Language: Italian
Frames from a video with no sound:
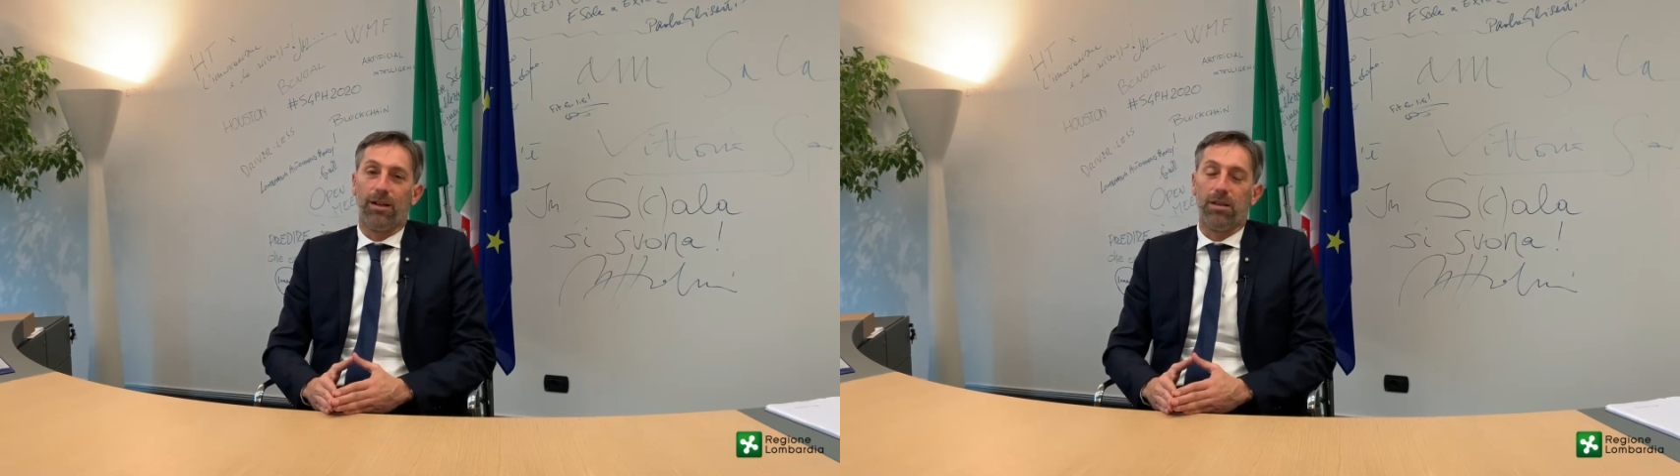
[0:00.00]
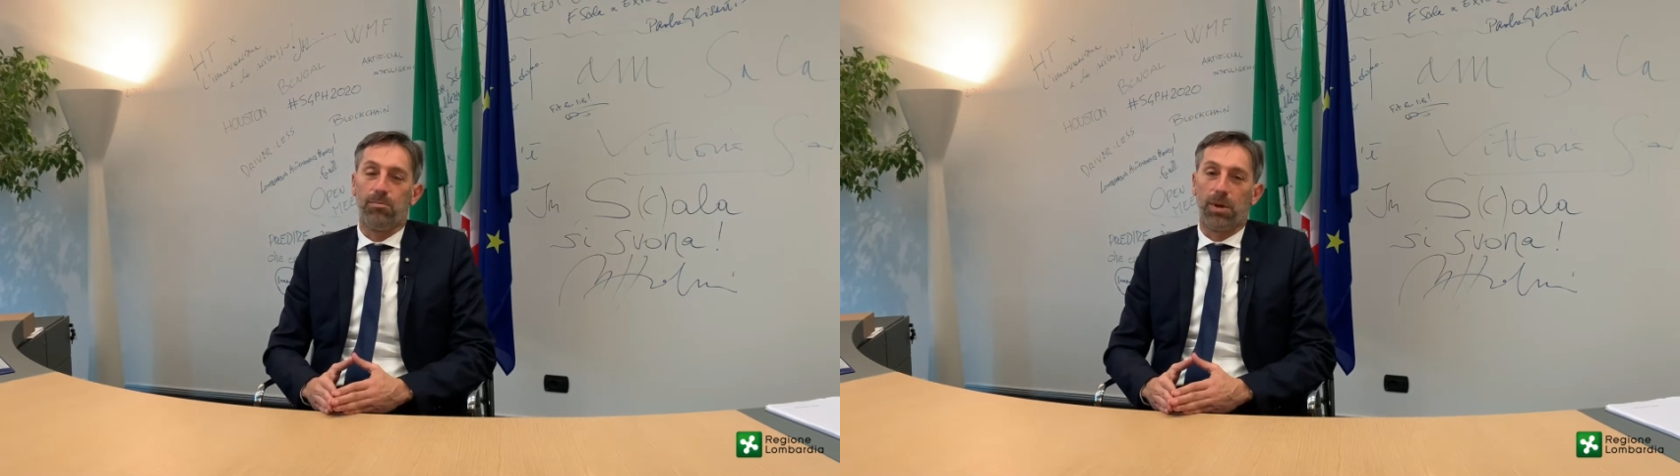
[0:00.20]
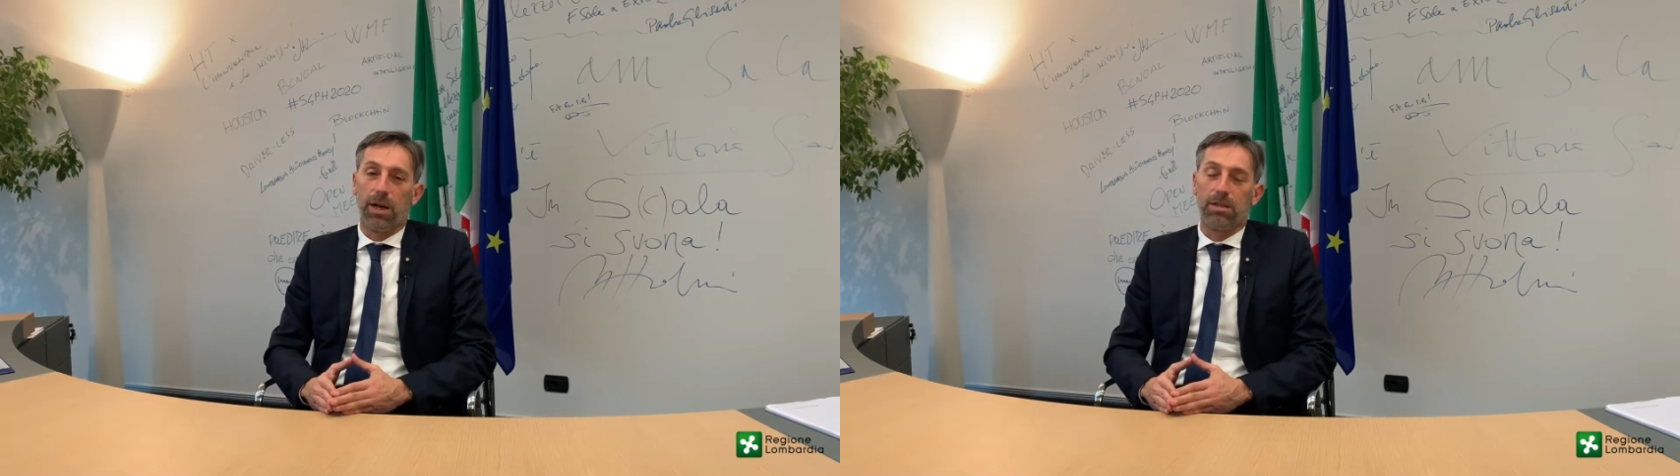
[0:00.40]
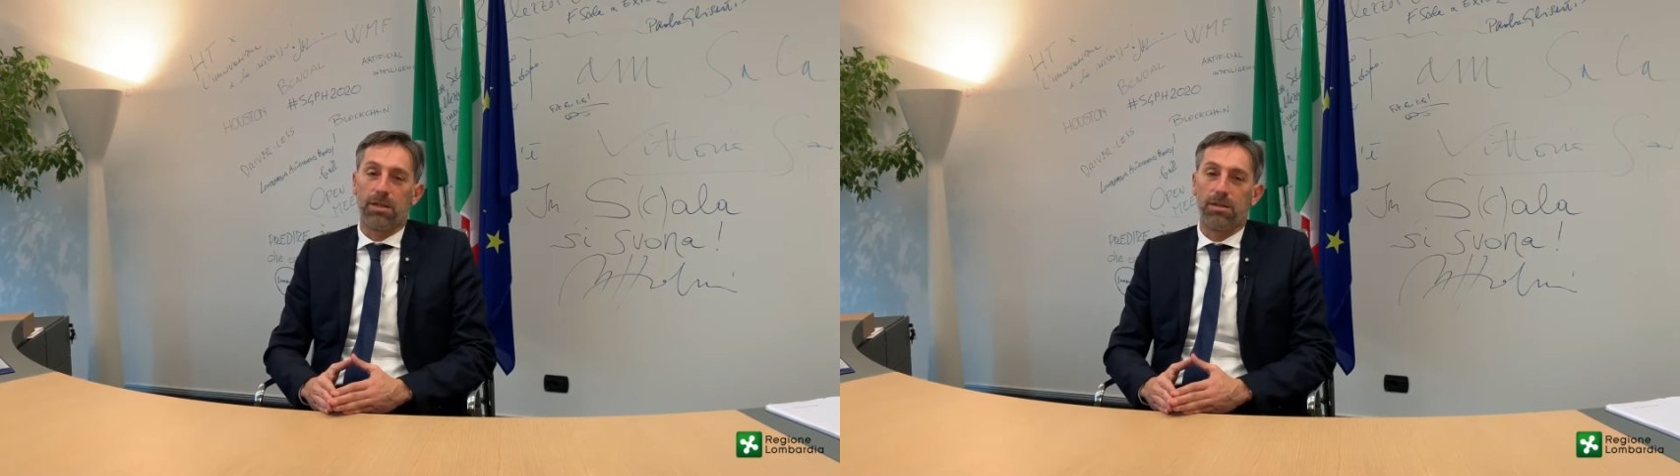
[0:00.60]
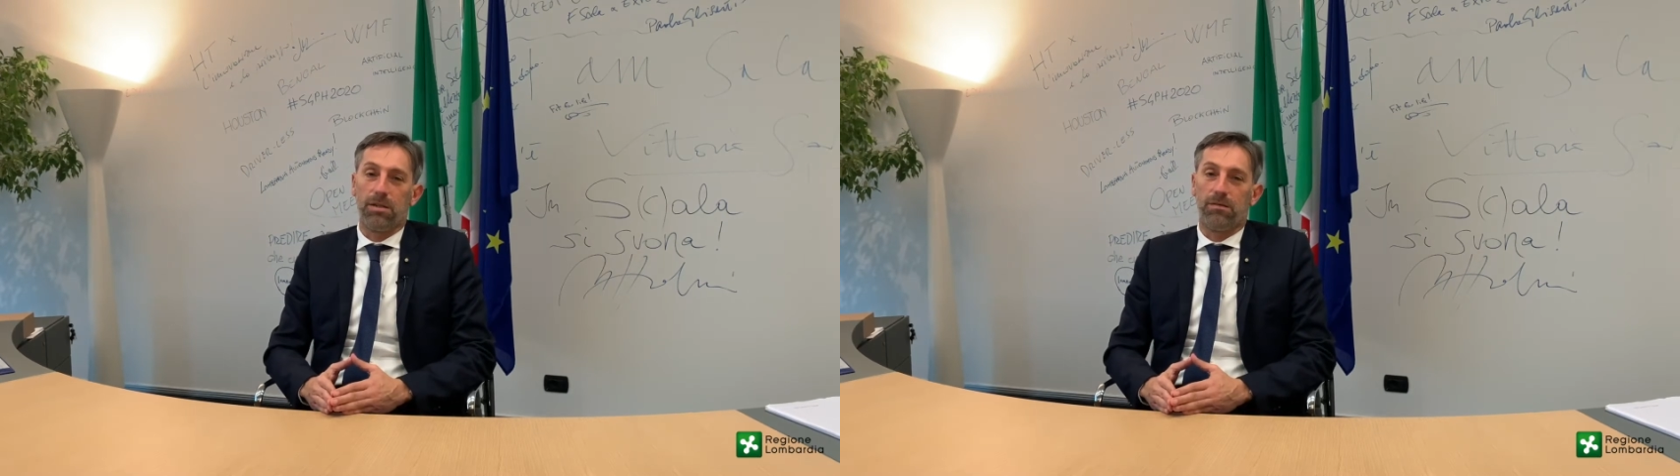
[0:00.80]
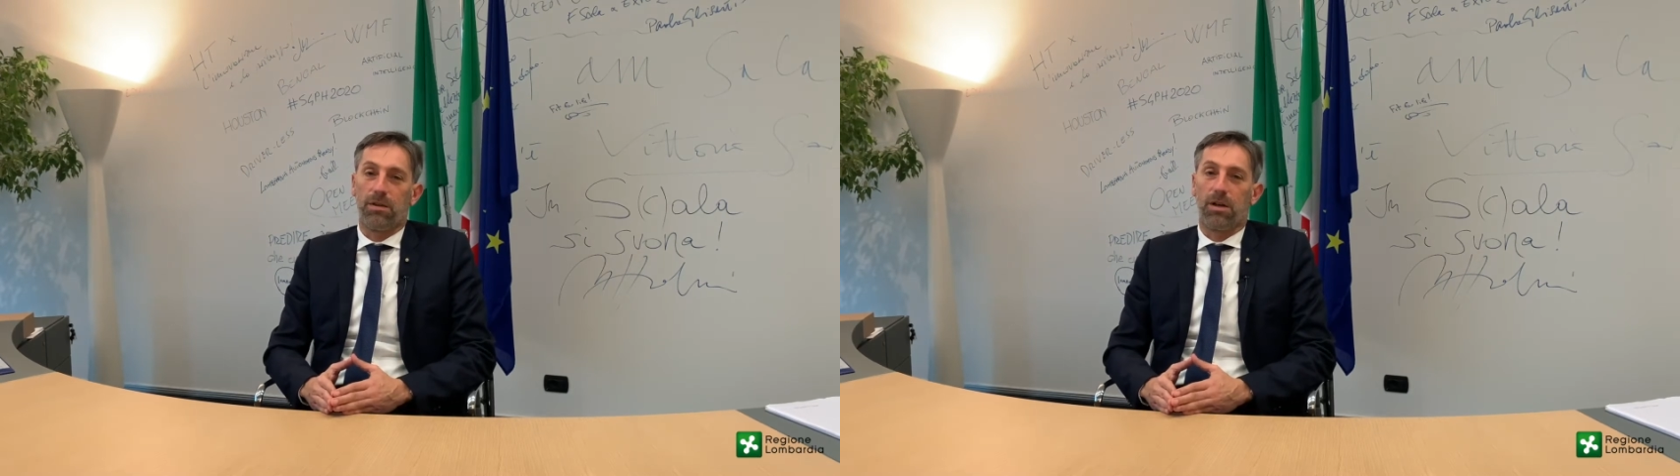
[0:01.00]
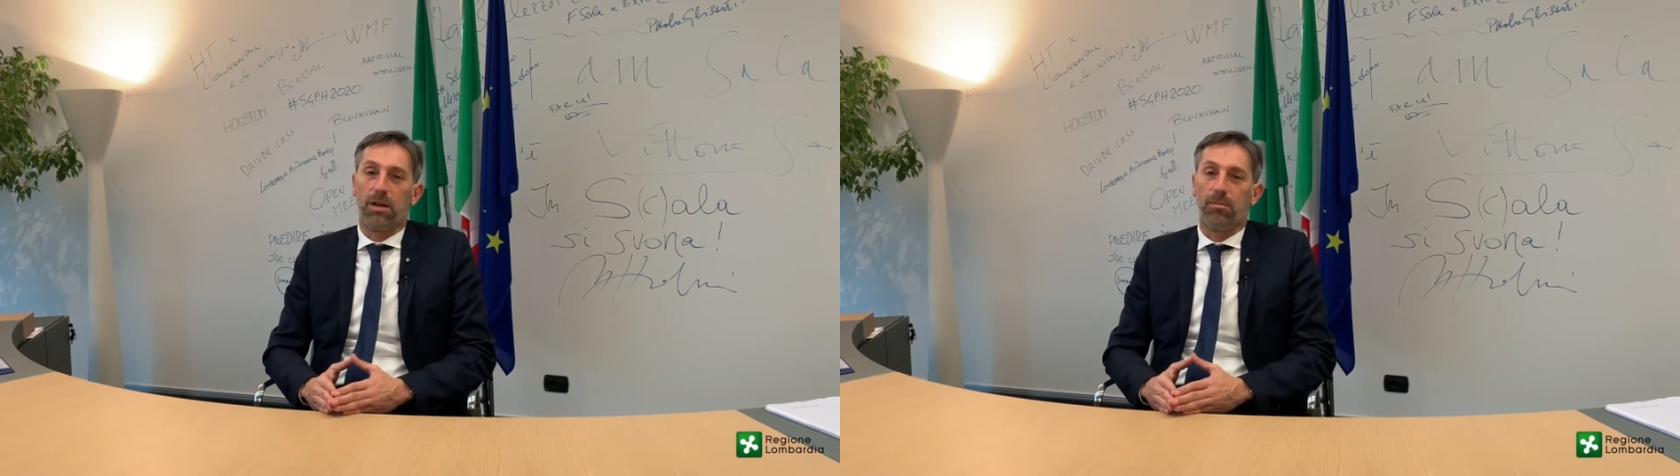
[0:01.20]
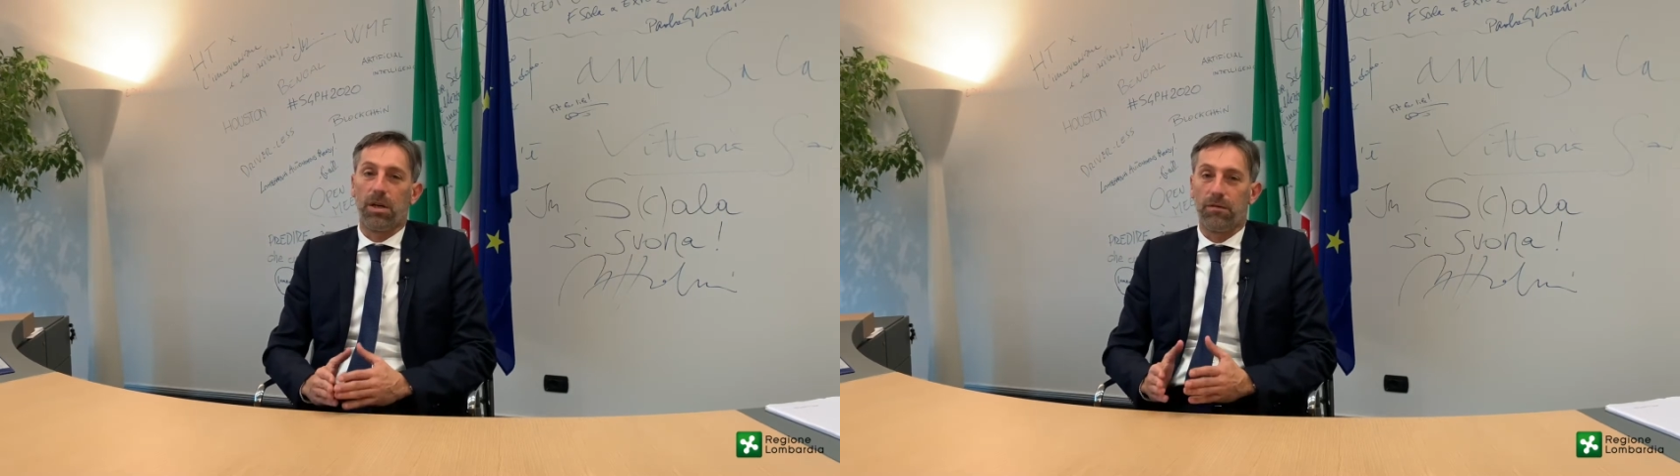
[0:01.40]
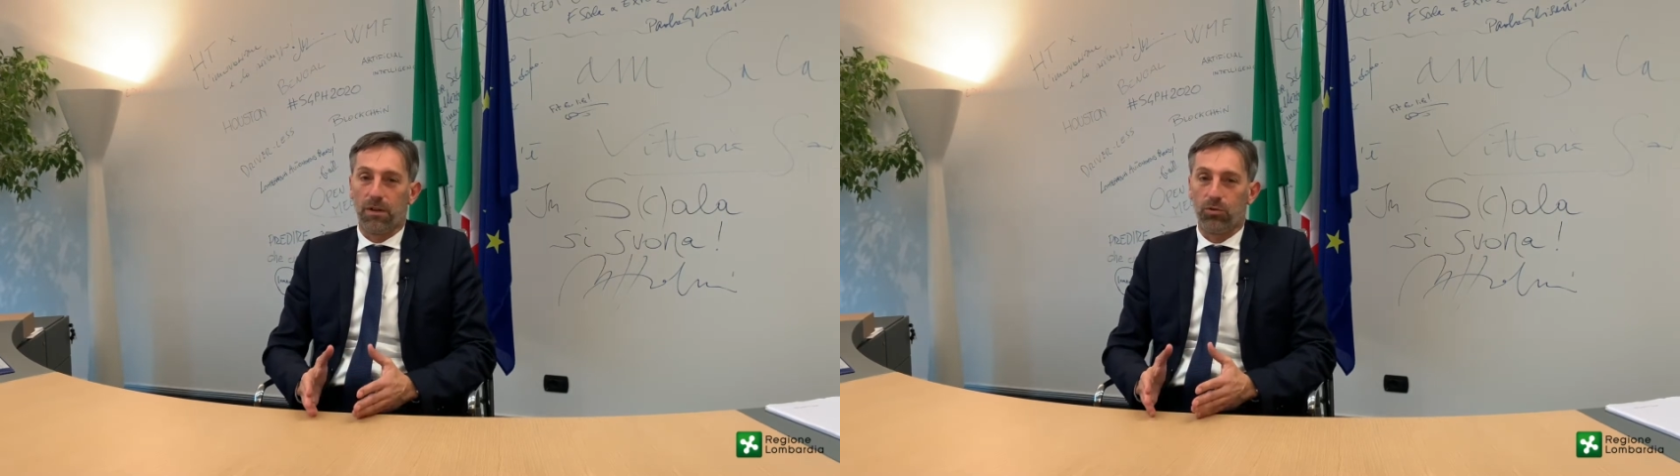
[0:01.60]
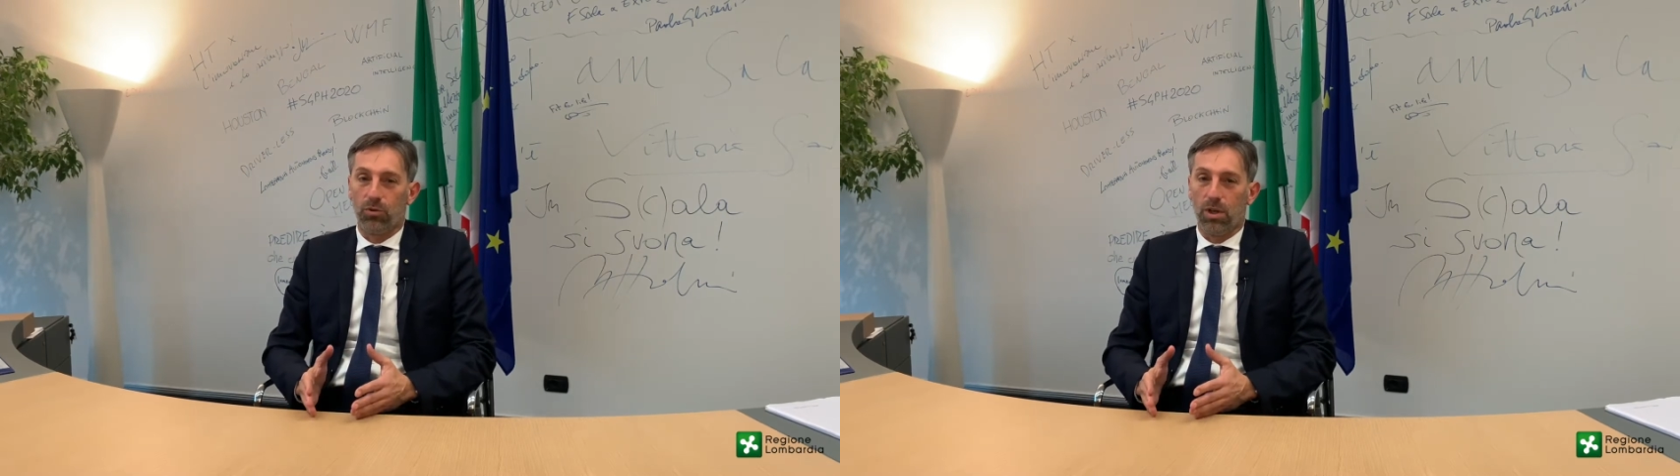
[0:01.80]
impresa, significa
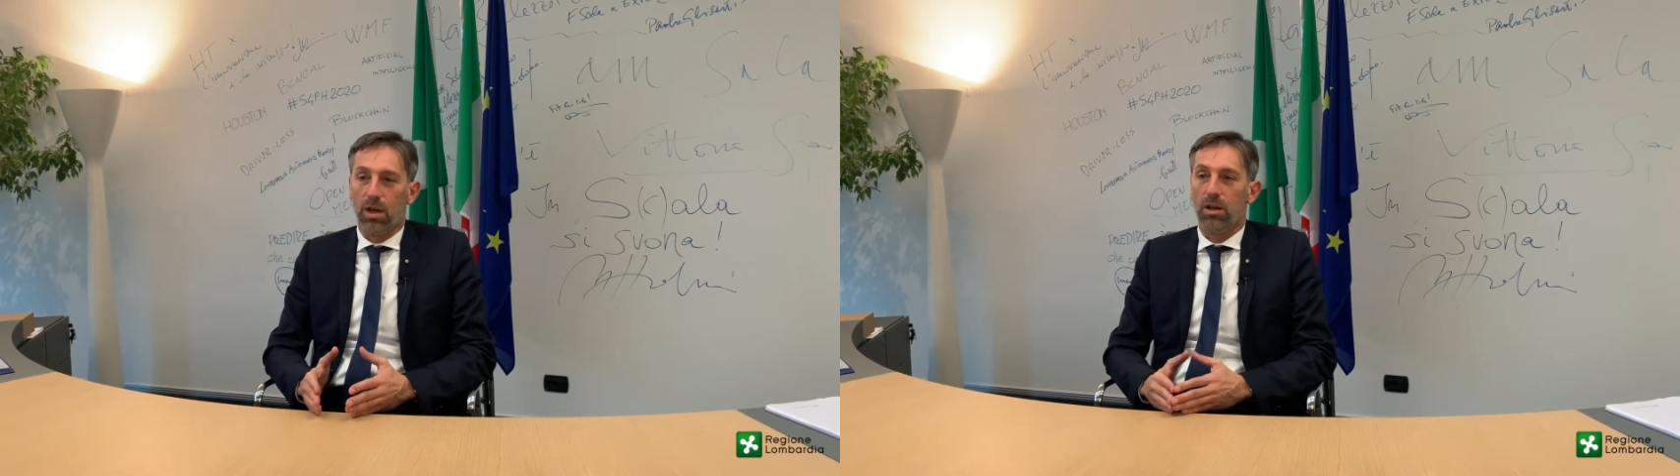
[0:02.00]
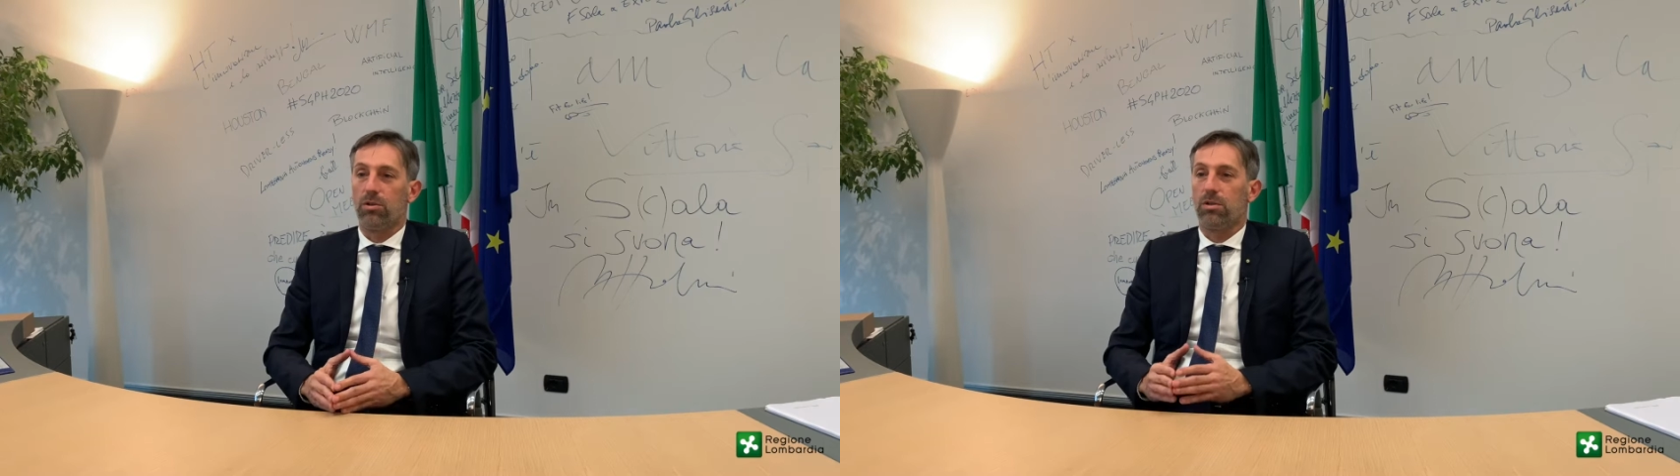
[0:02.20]
manifatturiero,